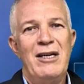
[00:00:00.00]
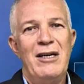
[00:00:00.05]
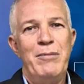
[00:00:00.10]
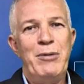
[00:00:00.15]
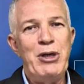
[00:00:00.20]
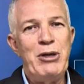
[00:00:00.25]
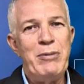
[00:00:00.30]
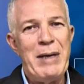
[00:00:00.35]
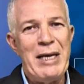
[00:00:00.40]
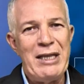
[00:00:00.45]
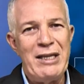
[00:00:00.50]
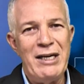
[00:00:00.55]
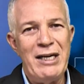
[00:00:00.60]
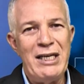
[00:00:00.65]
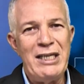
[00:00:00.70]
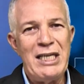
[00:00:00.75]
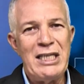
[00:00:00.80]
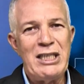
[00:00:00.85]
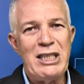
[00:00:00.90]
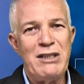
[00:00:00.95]
Muito bem,
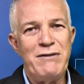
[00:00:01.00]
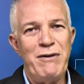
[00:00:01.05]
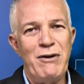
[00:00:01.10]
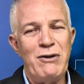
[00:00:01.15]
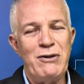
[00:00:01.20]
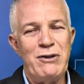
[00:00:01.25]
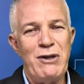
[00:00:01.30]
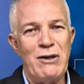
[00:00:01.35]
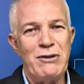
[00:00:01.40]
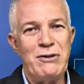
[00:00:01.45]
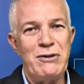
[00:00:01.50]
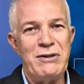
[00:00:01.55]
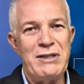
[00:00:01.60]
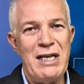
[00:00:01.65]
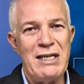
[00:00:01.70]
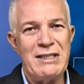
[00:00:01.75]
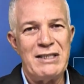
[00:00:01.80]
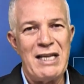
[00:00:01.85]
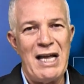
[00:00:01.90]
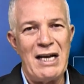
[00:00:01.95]
Dani, esses foram os nossos
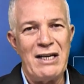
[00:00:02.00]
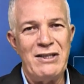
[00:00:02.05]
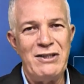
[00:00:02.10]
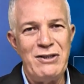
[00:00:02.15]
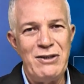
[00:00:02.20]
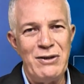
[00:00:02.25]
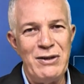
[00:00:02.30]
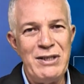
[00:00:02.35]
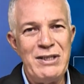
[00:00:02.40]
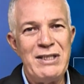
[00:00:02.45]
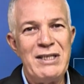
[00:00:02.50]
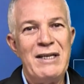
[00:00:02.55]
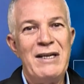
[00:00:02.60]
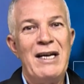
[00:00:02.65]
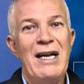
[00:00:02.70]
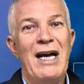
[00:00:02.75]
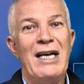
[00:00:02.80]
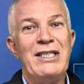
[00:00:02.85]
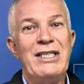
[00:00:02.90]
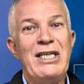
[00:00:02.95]
destaques de hoje.
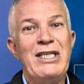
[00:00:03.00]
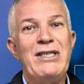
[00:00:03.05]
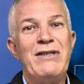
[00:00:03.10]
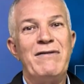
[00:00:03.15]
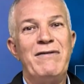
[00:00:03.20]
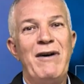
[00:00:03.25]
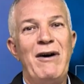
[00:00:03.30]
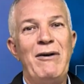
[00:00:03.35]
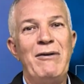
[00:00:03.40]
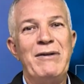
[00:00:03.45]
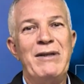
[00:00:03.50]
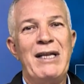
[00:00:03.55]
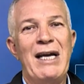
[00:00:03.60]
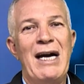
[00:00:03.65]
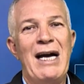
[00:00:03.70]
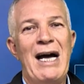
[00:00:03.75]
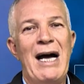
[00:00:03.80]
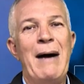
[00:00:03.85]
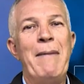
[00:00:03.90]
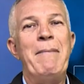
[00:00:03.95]
A gente
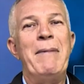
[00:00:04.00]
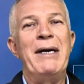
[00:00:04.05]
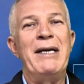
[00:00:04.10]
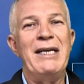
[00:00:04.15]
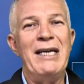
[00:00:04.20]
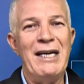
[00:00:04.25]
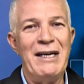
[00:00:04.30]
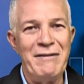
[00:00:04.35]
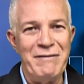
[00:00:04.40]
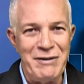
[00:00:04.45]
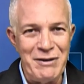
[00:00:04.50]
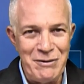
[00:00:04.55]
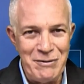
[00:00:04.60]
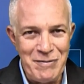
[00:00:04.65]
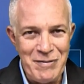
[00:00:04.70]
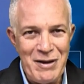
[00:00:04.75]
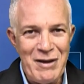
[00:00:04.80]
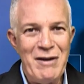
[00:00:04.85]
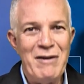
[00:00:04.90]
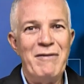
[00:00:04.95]
volta amanhã, viu?
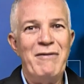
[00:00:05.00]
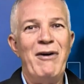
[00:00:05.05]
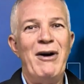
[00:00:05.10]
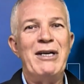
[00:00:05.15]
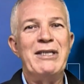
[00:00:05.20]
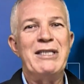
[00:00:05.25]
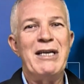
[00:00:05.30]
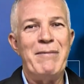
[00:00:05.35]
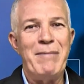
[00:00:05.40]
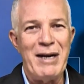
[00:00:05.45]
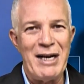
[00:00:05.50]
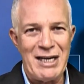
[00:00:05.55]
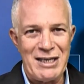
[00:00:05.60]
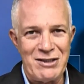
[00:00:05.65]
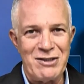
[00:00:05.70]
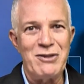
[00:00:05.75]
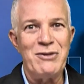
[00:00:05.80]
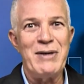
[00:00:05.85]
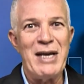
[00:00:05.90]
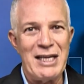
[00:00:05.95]
Forte
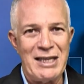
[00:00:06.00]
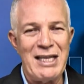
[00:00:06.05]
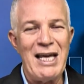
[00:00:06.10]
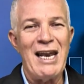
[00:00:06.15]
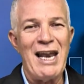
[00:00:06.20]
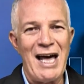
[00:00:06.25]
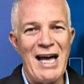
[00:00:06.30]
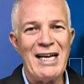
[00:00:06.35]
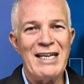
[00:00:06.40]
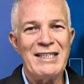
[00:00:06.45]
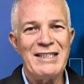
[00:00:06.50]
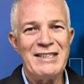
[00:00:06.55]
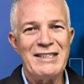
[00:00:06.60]
abraço e até lá.